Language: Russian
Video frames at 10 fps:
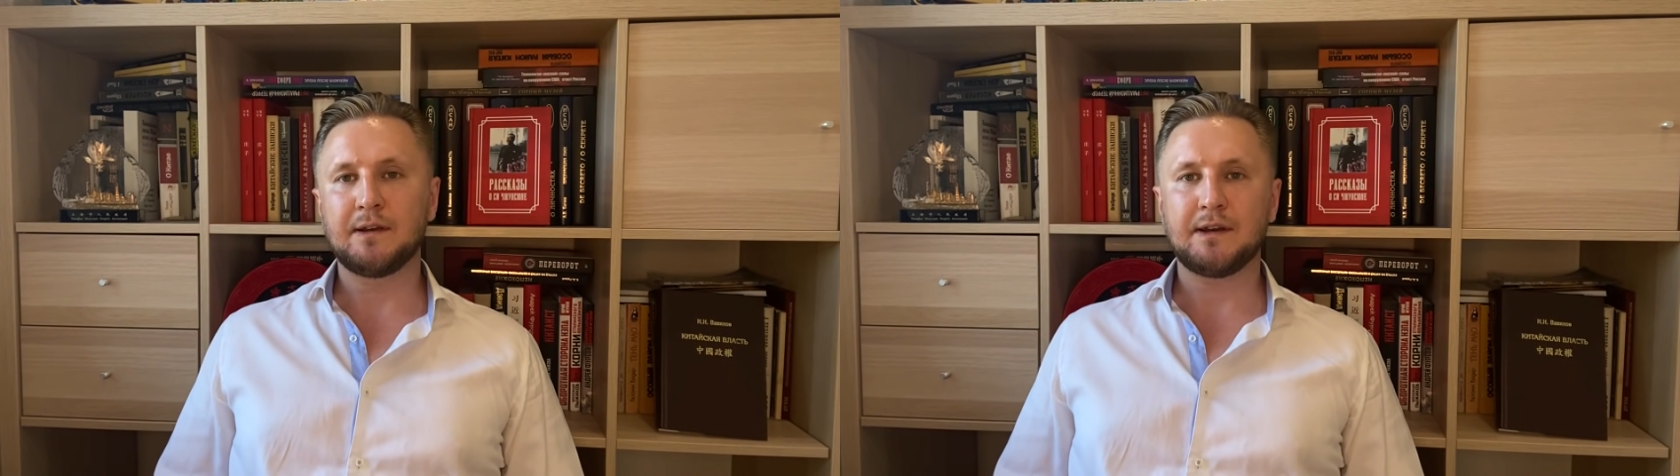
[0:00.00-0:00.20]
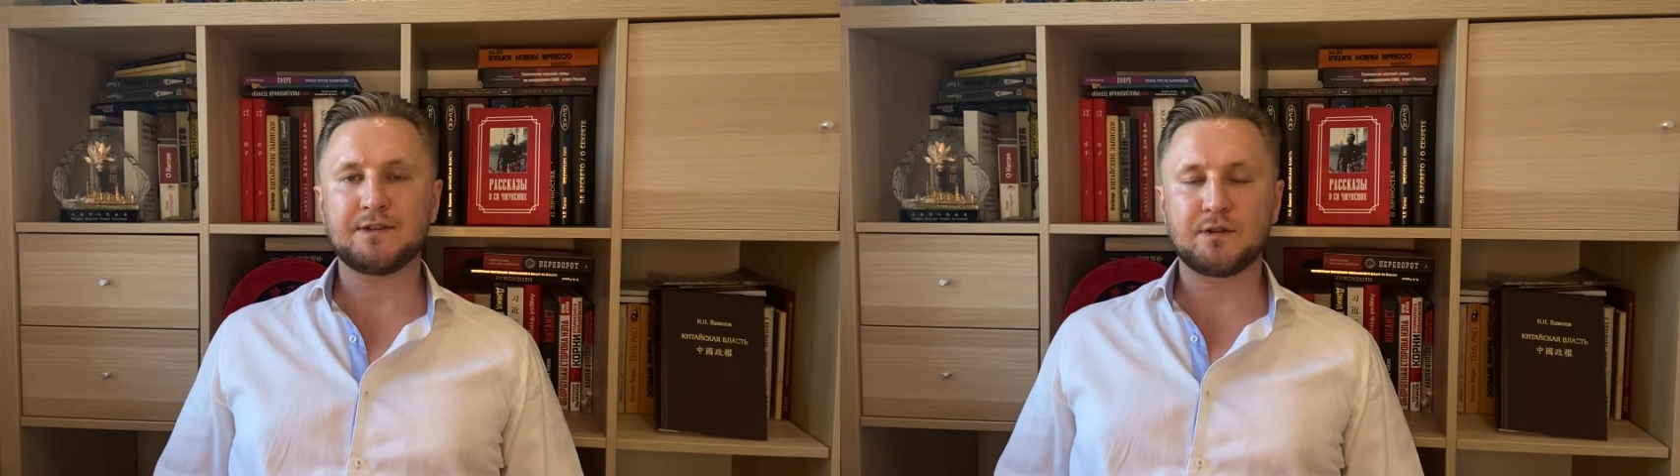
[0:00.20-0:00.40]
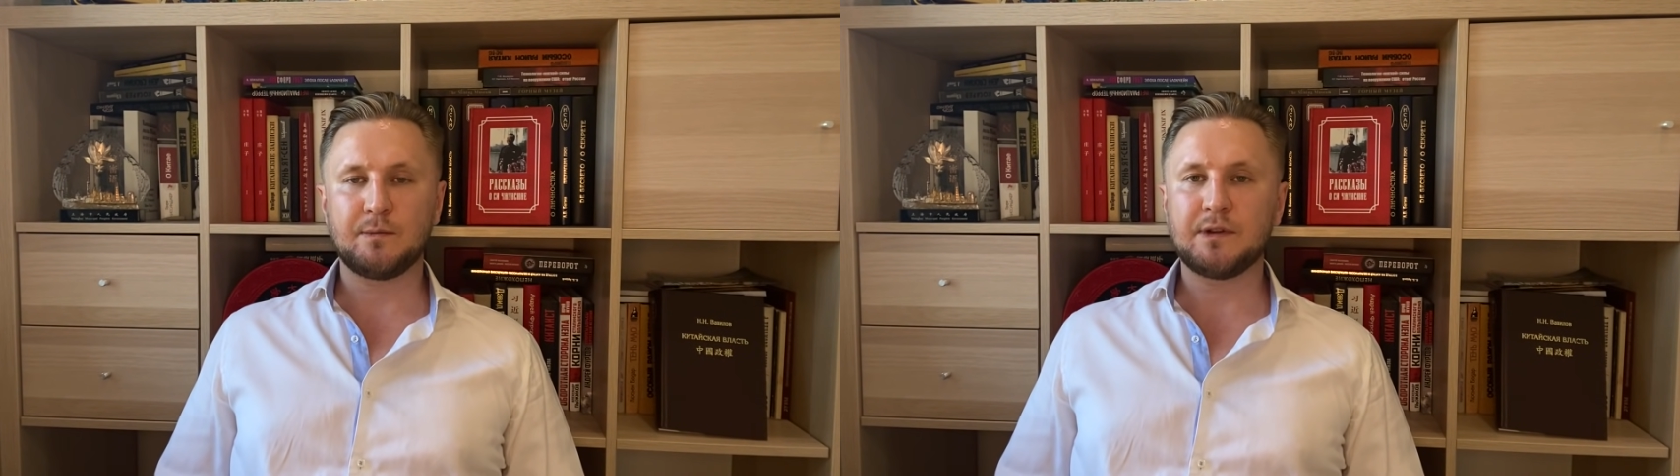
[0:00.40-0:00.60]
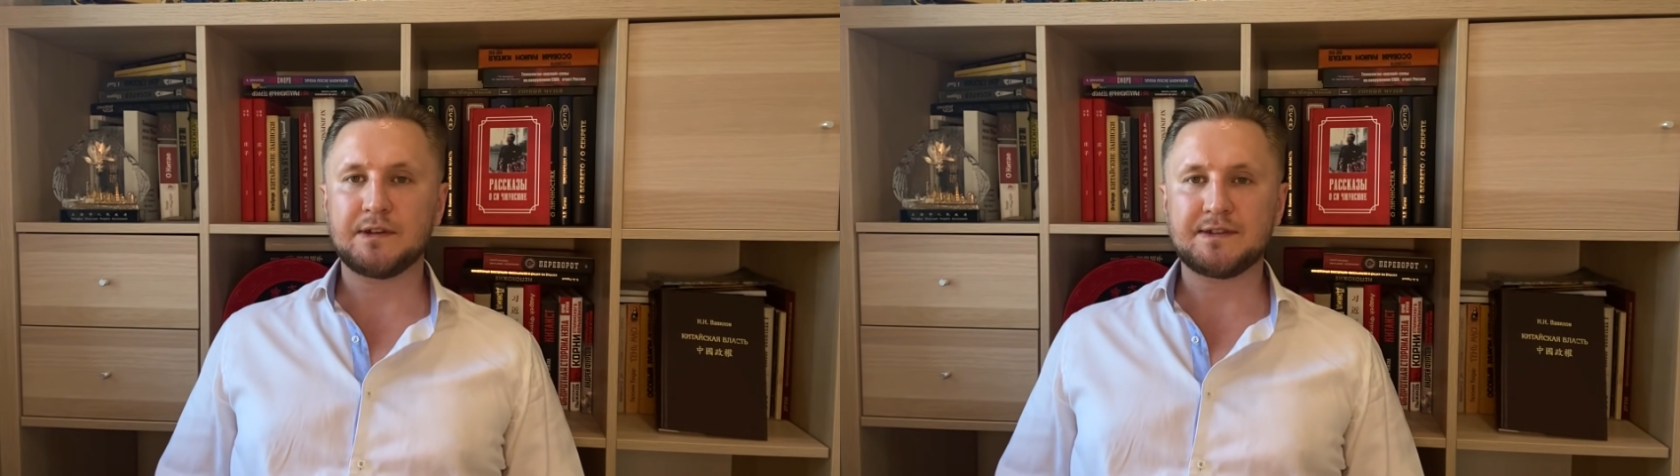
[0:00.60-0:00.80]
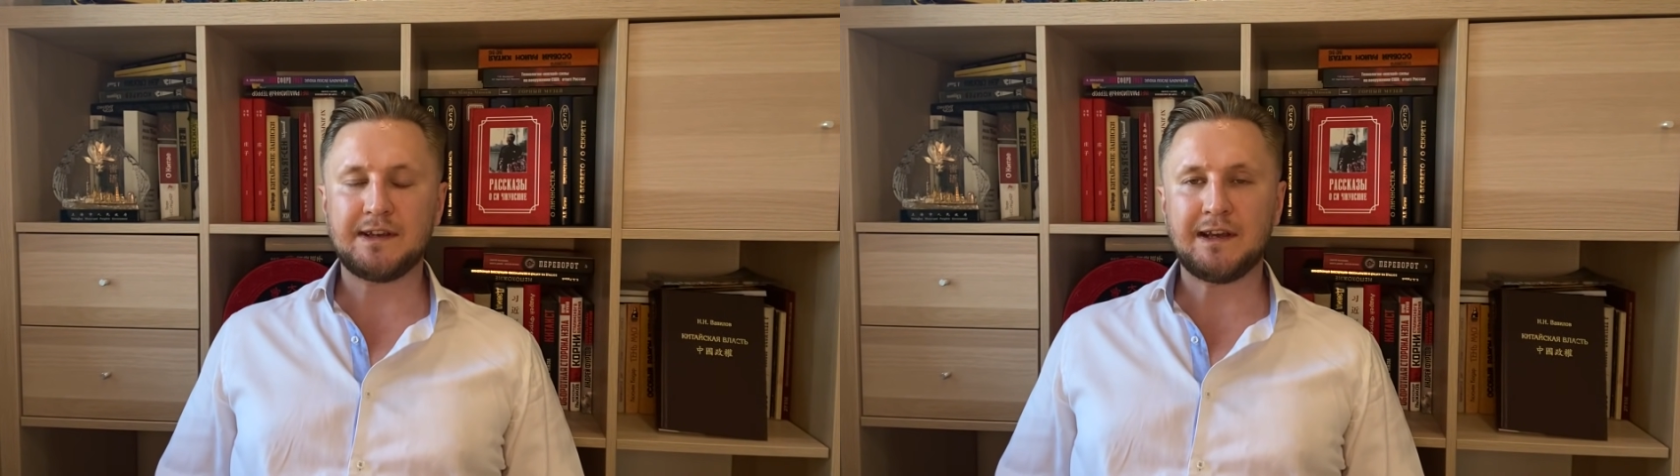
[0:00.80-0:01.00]

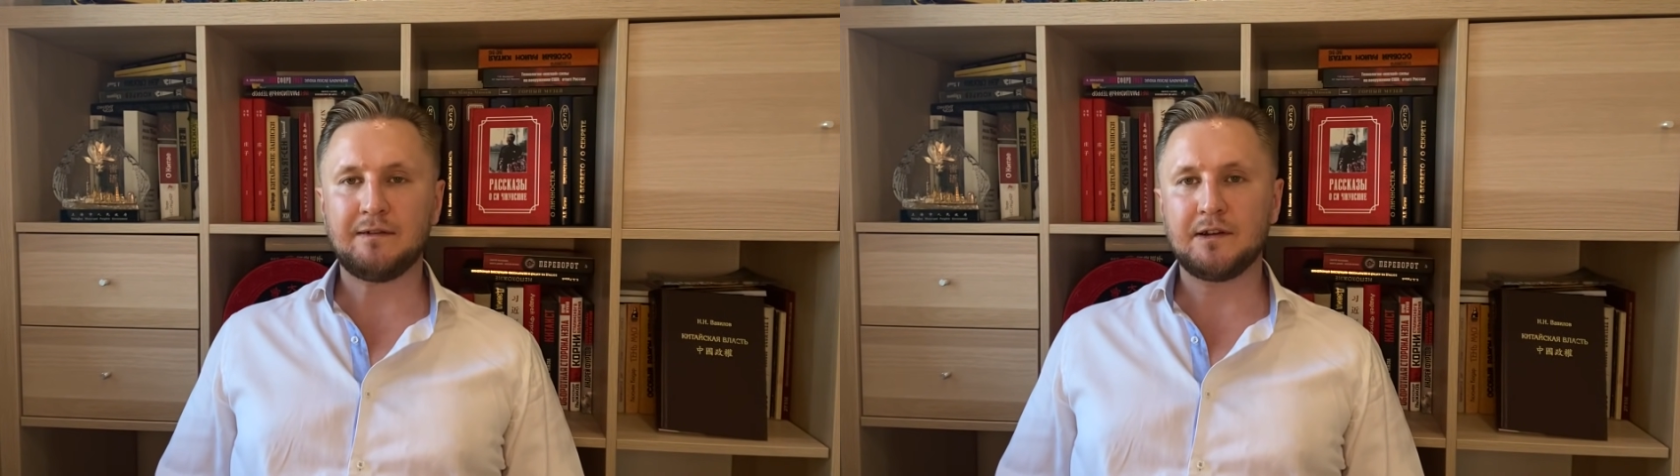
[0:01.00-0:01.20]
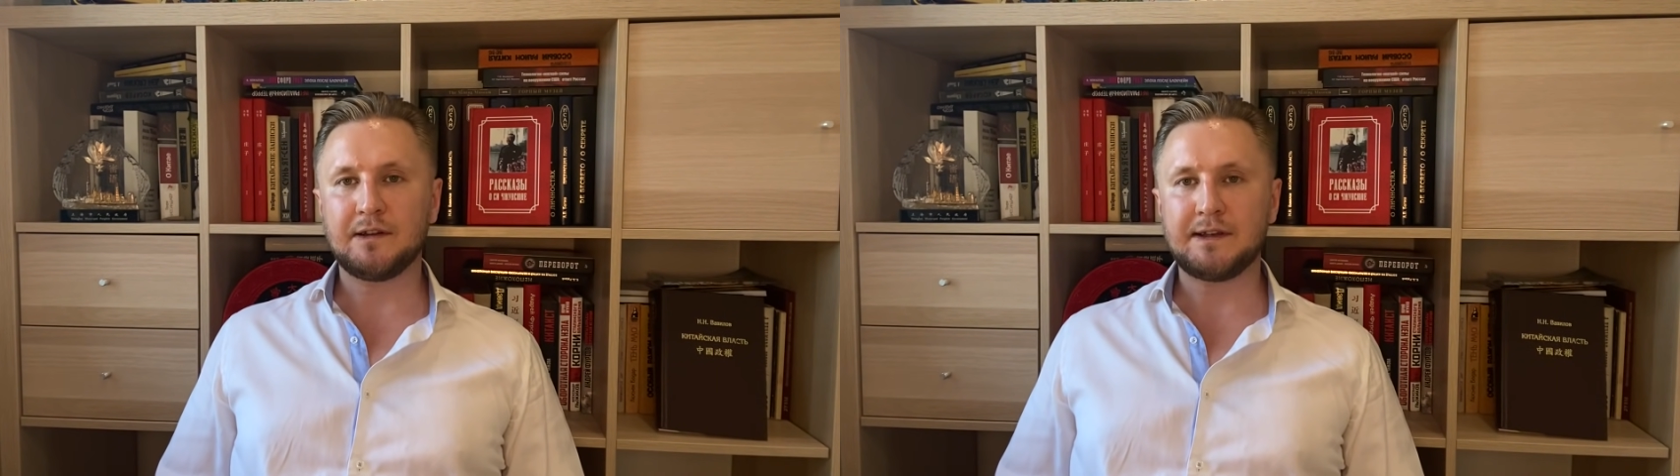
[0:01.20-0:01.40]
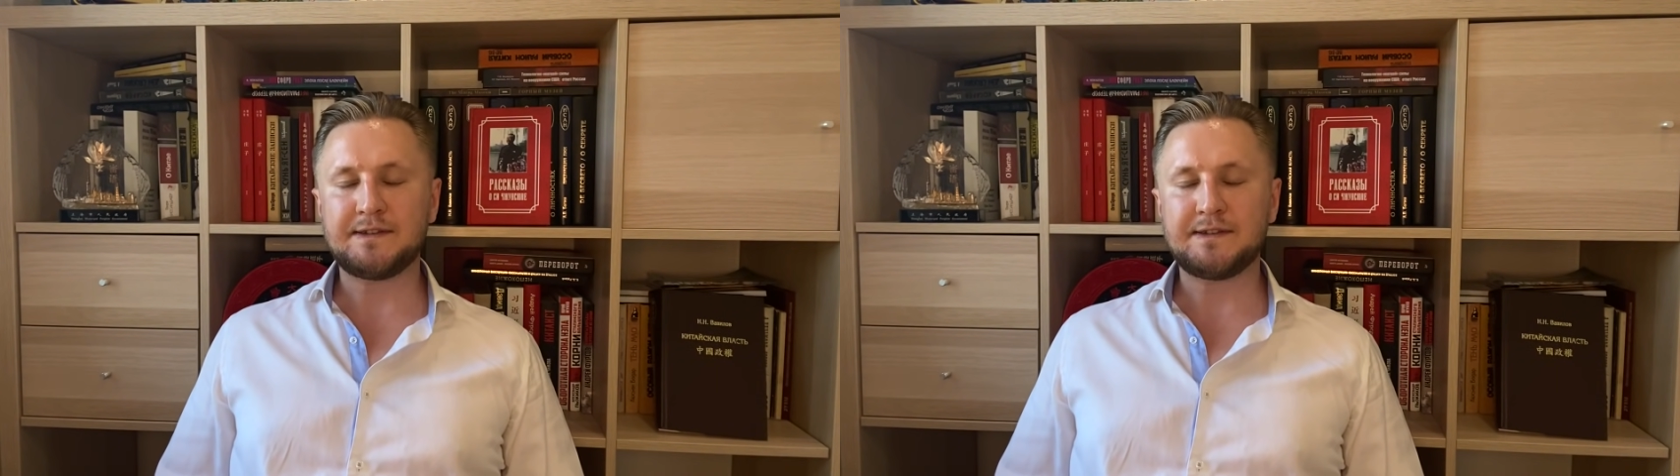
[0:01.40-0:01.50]
Особенно заявленная